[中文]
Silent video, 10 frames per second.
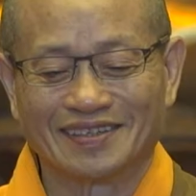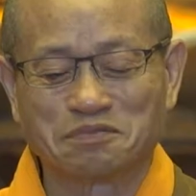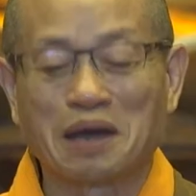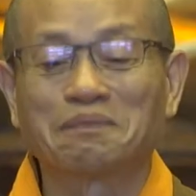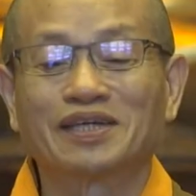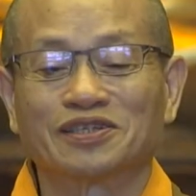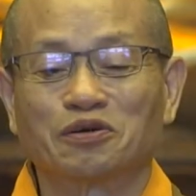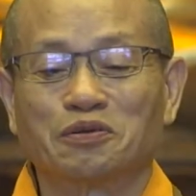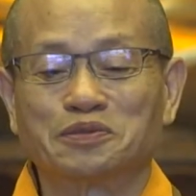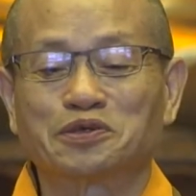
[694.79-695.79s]
慢慢的
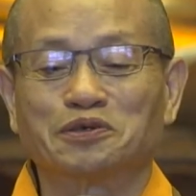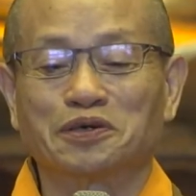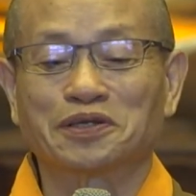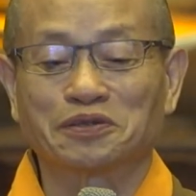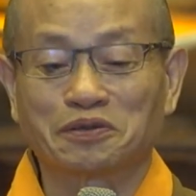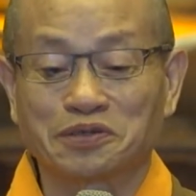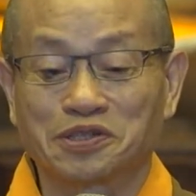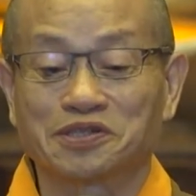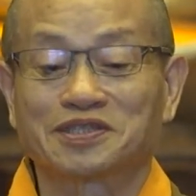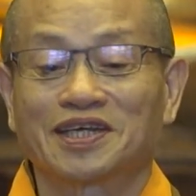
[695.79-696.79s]
我们就有很多
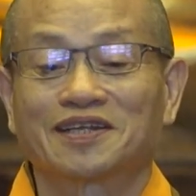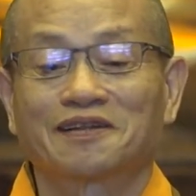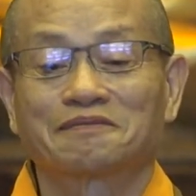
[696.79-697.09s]
时间